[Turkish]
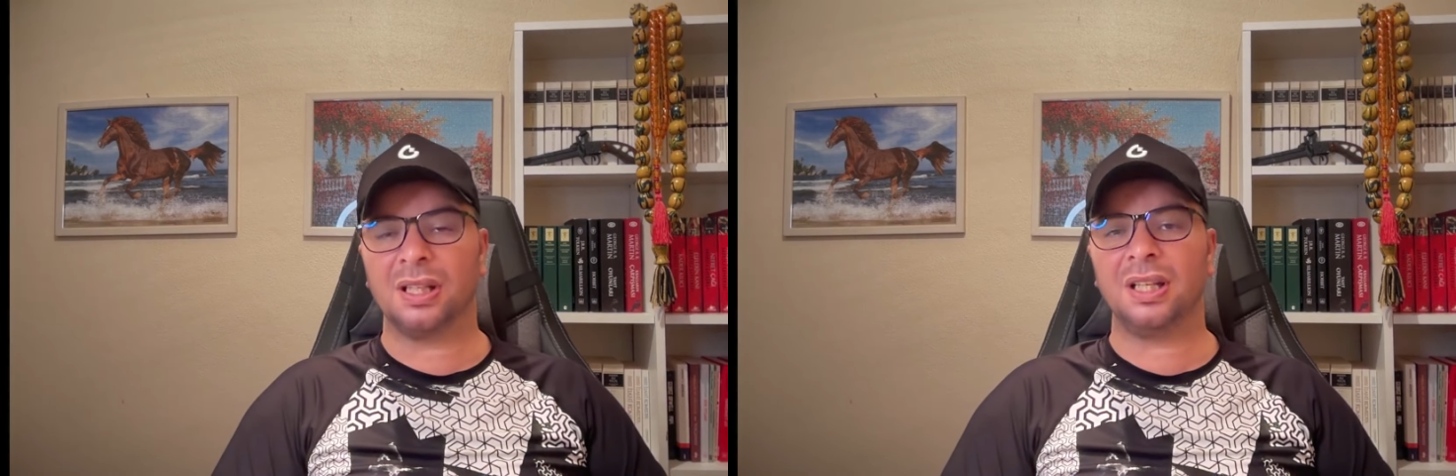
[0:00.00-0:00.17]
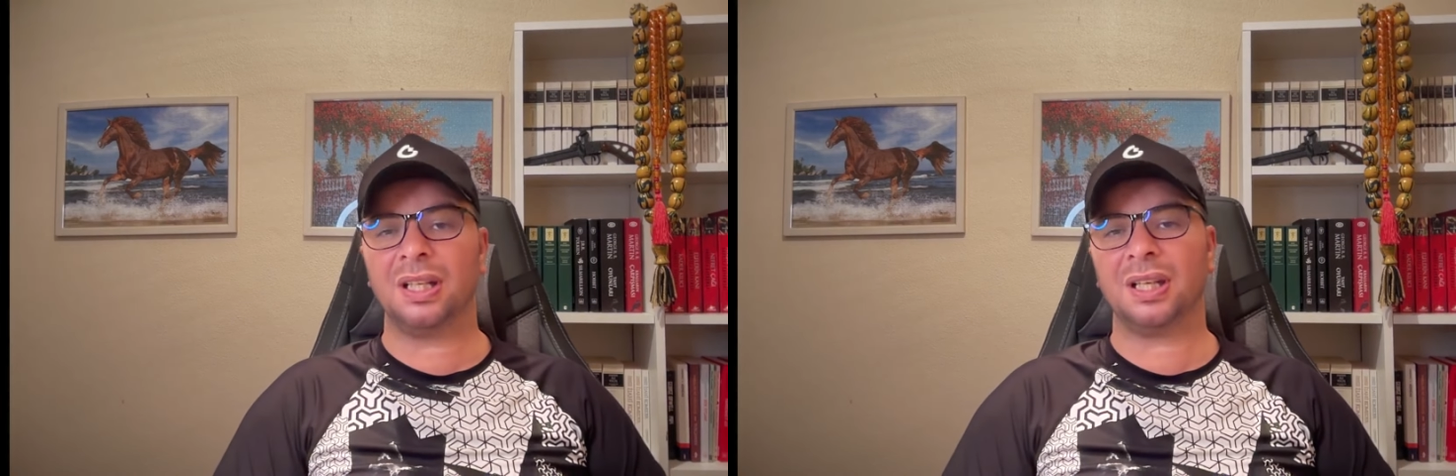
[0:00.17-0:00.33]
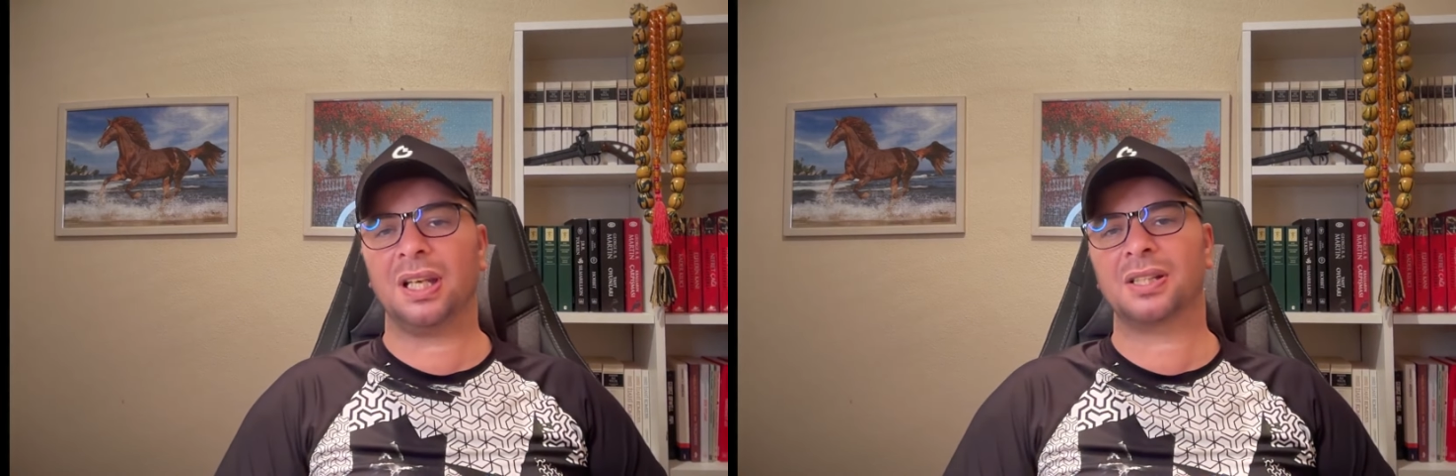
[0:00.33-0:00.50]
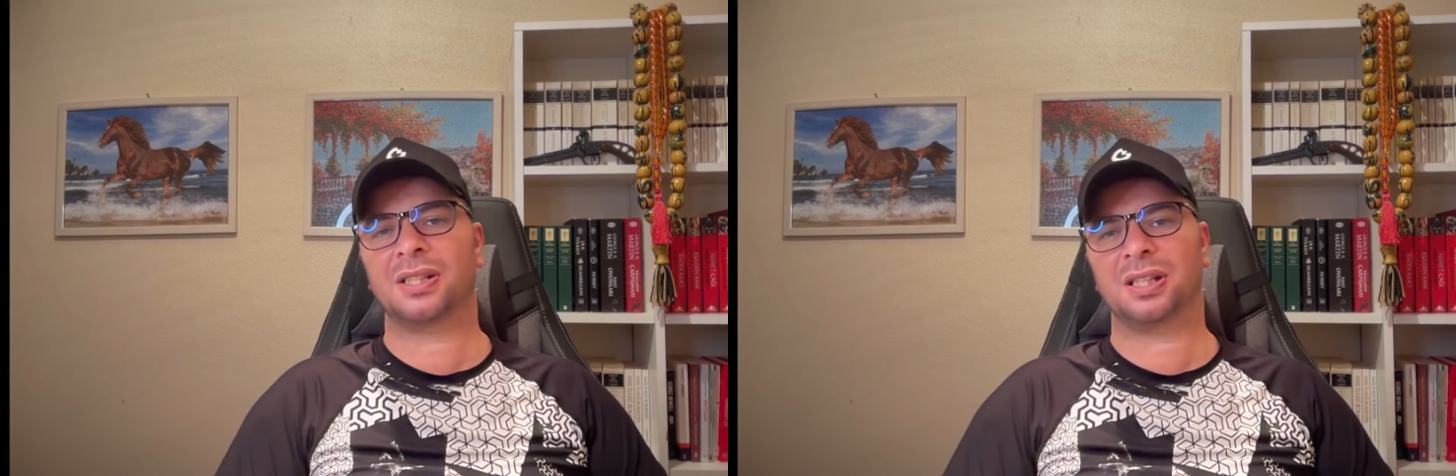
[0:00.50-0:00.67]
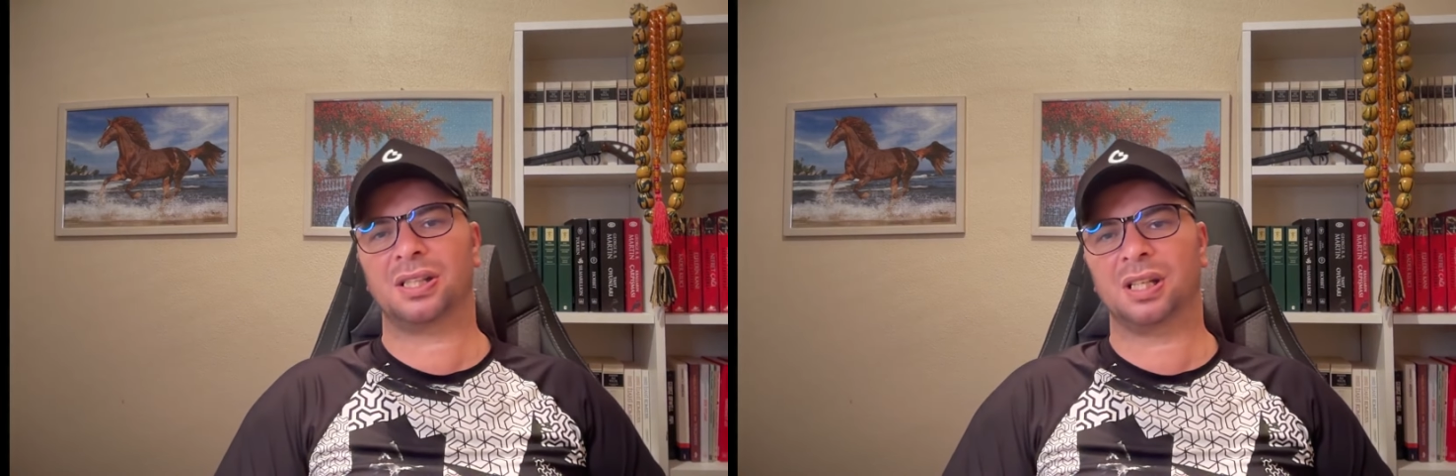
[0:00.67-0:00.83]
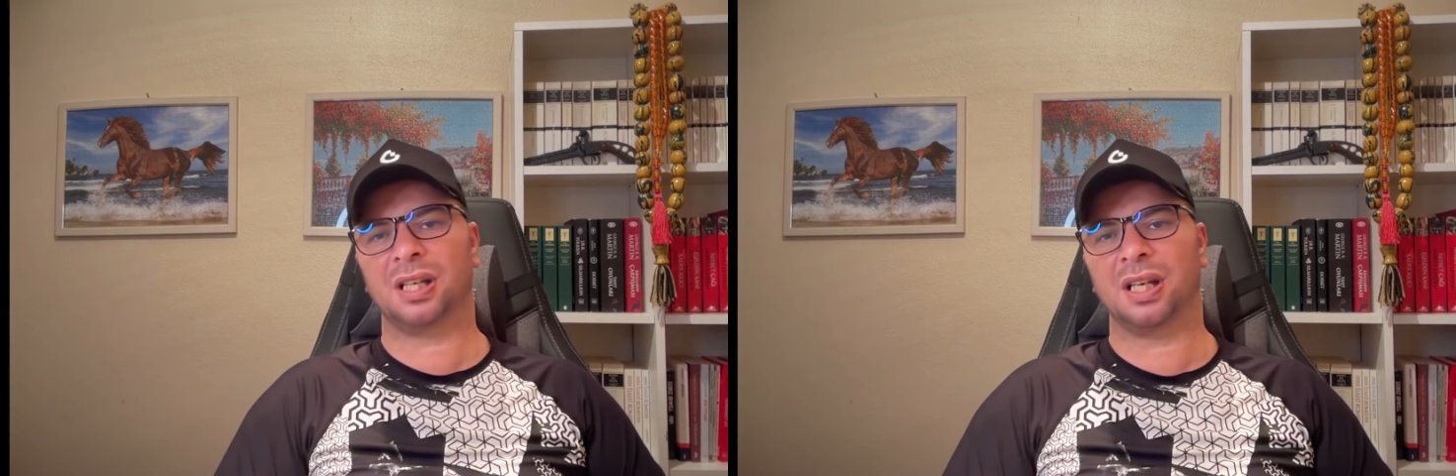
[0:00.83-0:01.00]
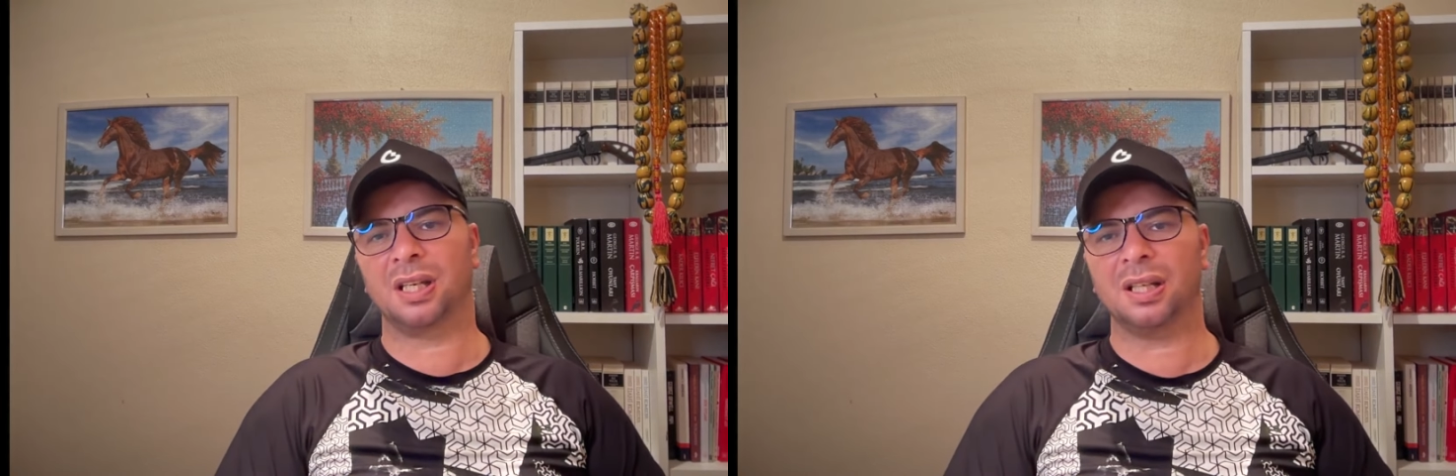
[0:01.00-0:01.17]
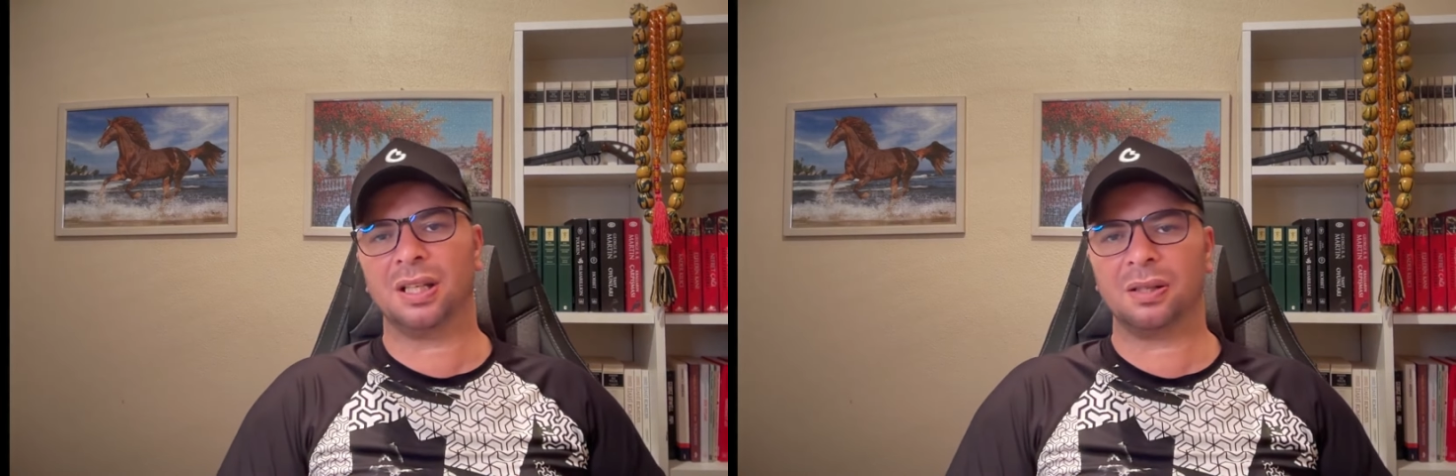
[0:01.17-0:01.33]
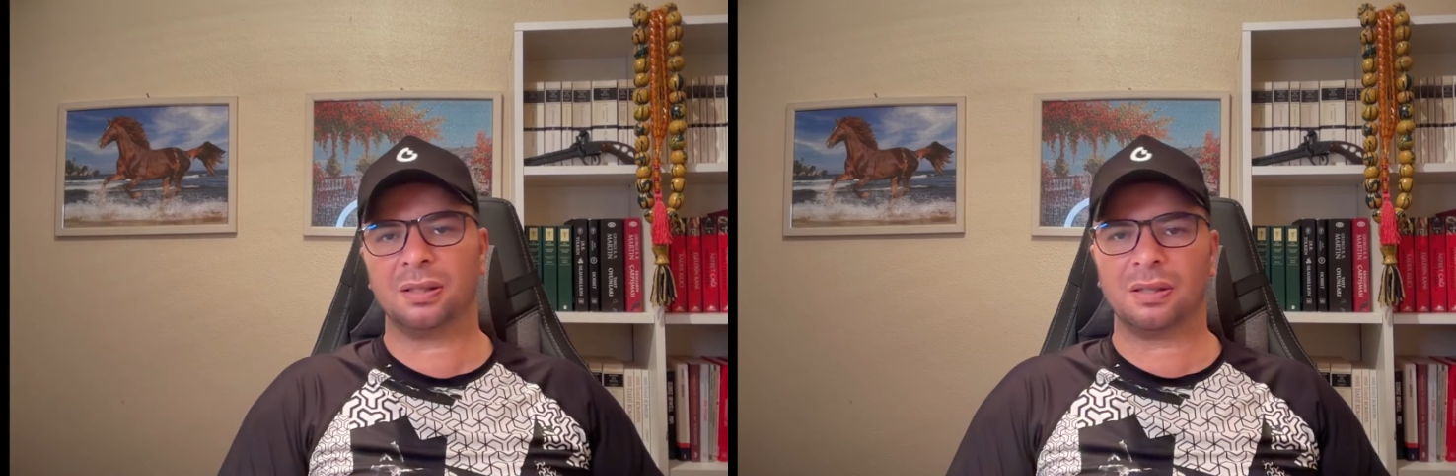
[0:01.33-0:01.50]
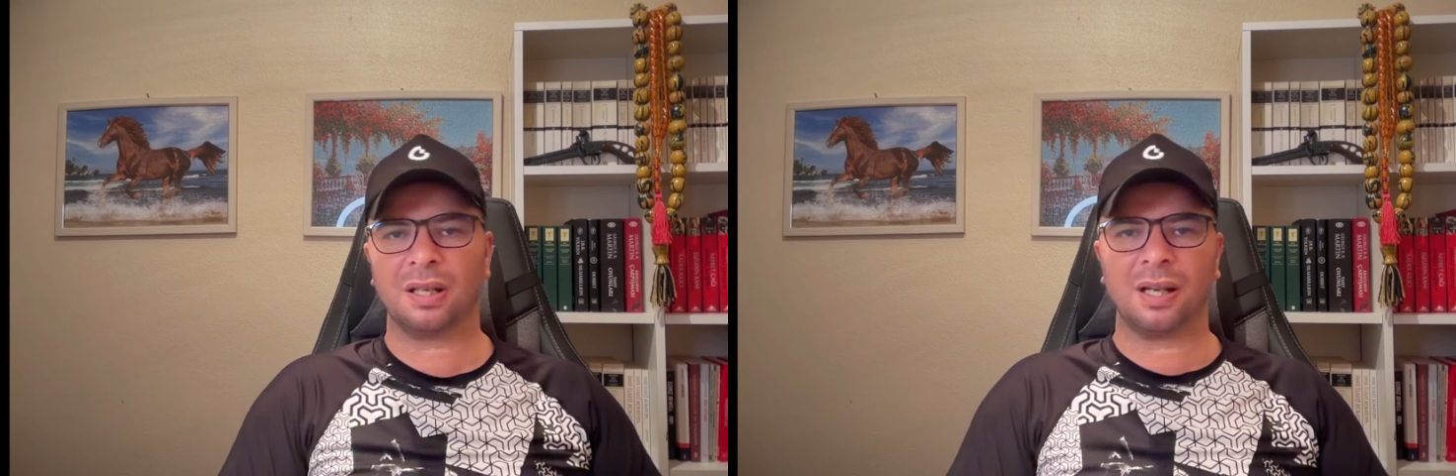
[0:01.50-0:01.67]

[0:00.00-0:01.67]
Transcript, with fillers: iyi geçeceğini